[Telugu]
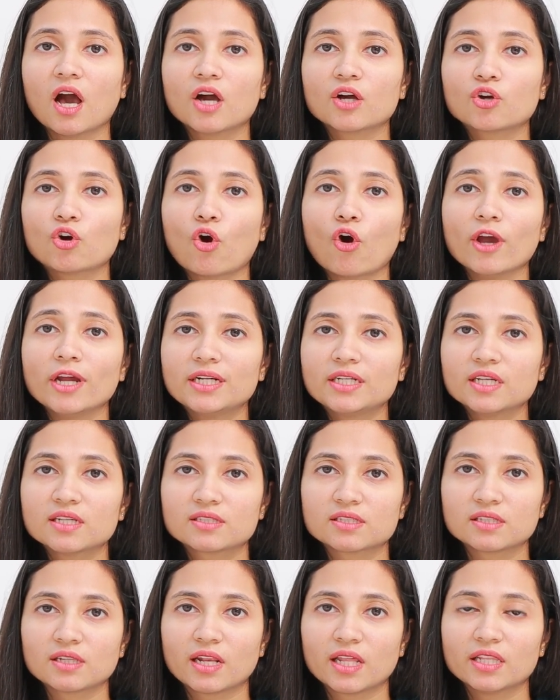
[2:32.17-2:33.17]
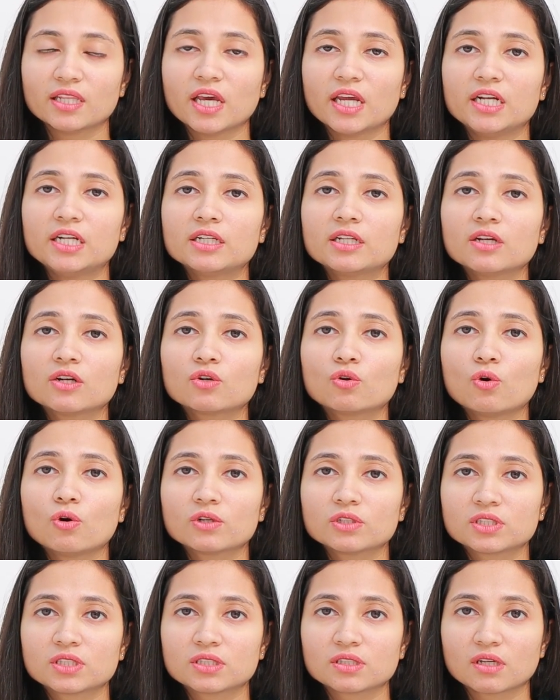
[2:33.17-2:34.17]
ఆ కాయిటస్ లేదా ఇంటర్
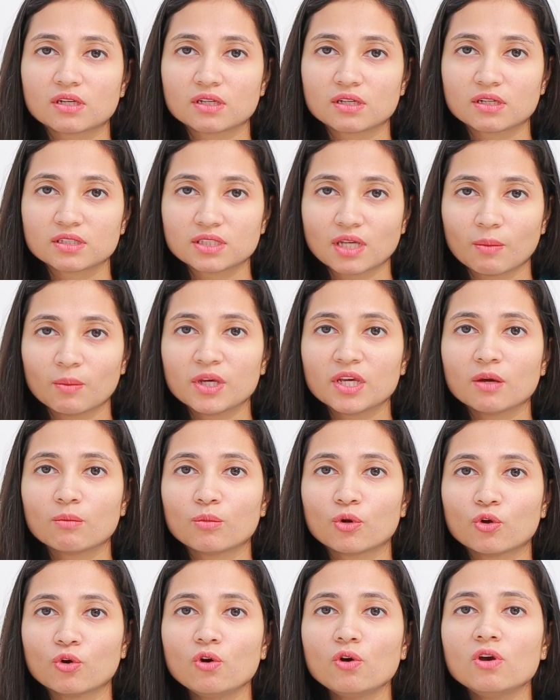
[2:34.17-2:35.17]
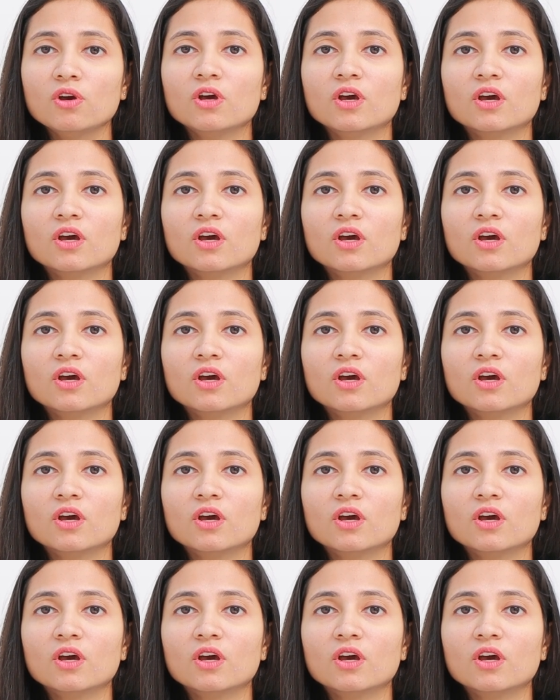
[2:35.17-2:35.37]
కోర్స్ సమయంలో